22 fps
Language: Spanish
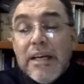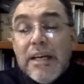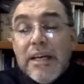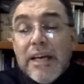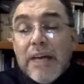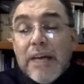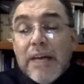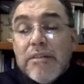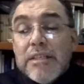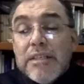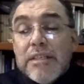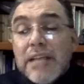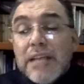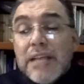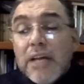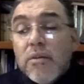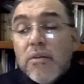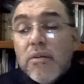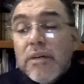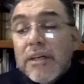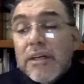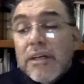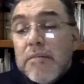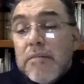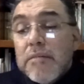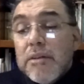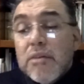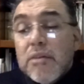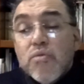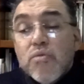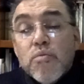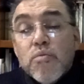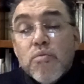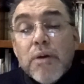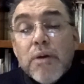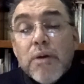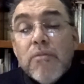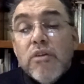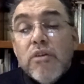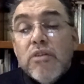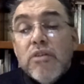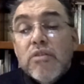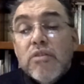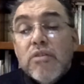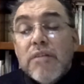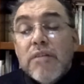que ha visitado y redimido a su pueblo y nos